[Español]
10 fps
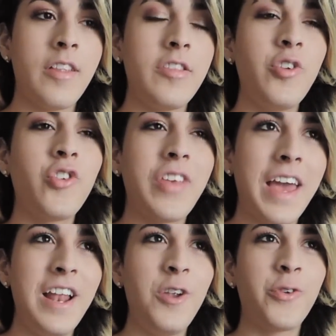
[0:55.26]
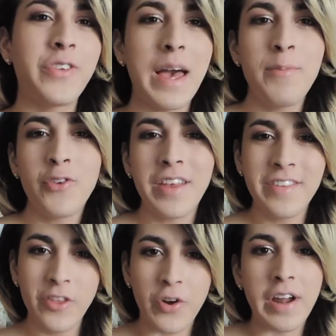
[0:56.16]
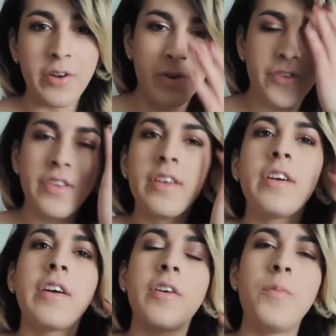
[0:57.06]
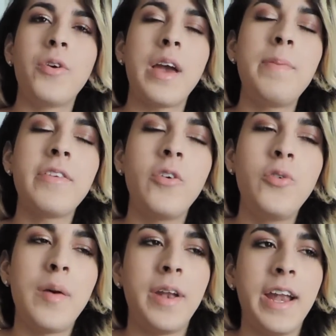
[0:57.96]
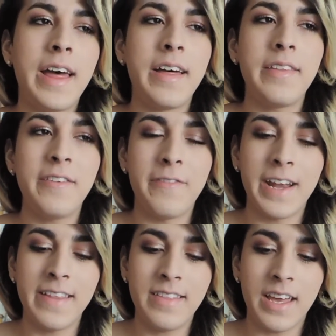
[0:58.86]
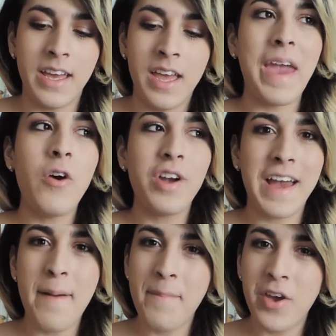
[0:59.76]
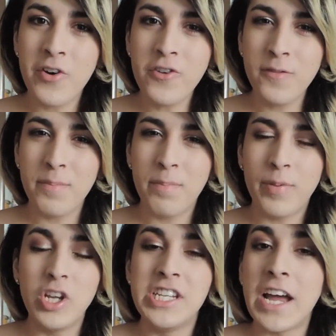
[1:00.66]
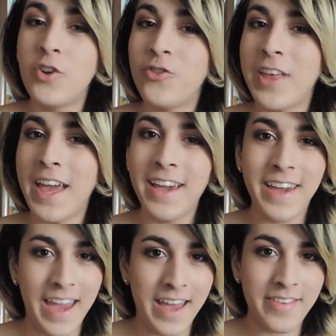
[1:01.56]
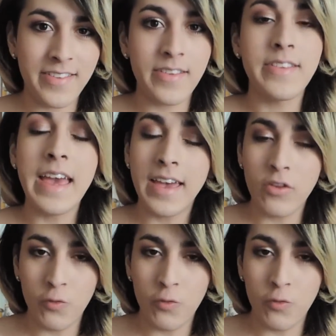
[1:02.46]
No sé, los cambios han sido raros como que ha pasado de una manera diferente. Veo cambios, pero ya no sé en qué es. Sé que